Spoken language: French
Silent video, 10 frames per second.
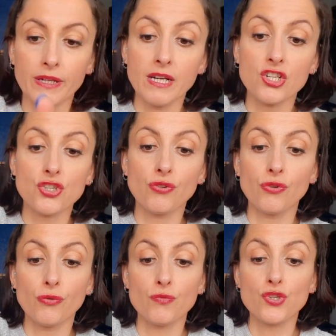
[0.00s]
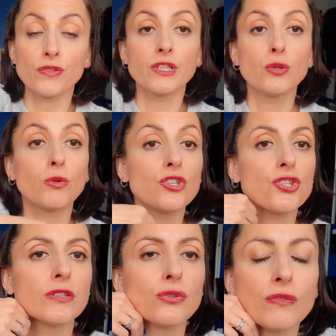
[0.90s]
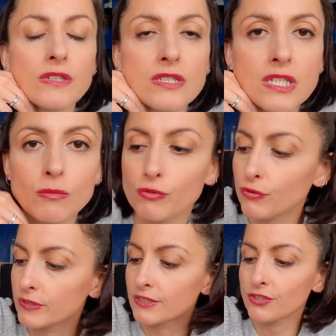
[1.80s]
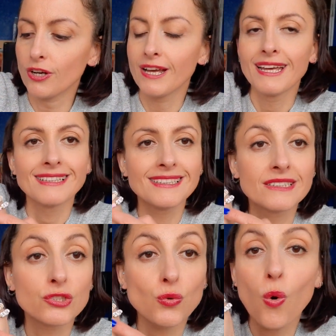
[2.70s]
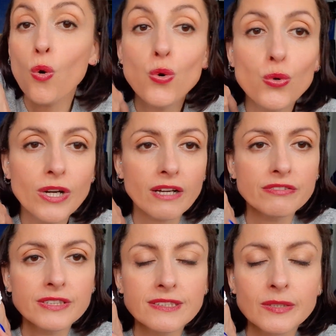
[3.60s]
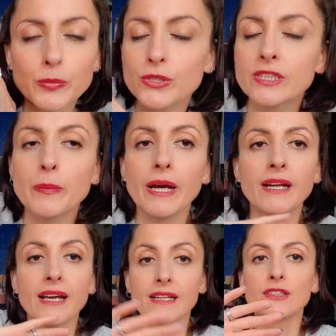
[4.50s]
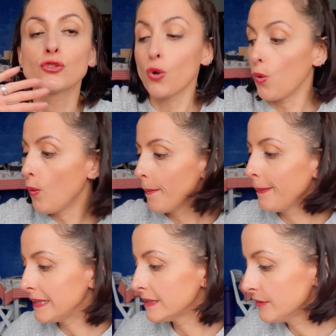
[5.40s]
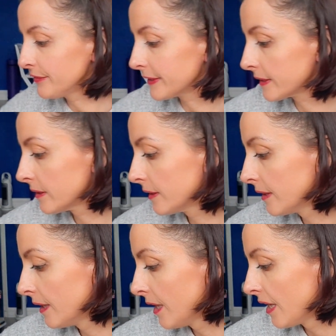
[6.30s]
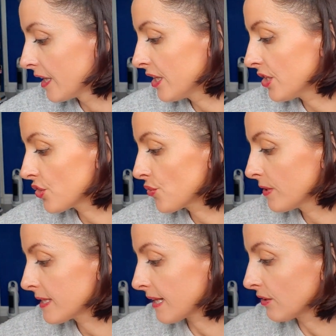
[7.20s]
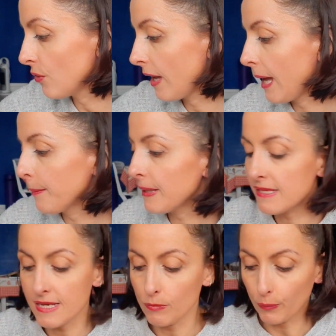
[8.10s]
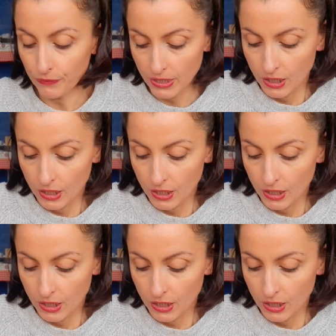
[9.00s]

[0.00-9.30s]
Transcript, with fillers: Et là j'en ai commandé, j'en ai trouvé chez mon fournisseur des qui sont holographiques ces petites perles. Elles, trop magnifiques. Et je les attends impatiemment.